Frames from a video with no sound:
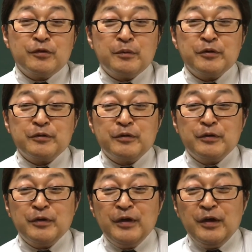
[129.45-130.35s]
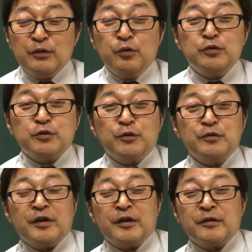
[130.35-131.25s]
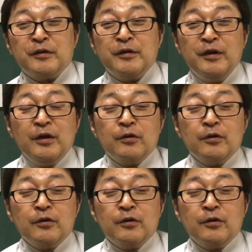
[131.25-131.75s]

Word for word: 比べてどっち取るんだなんて、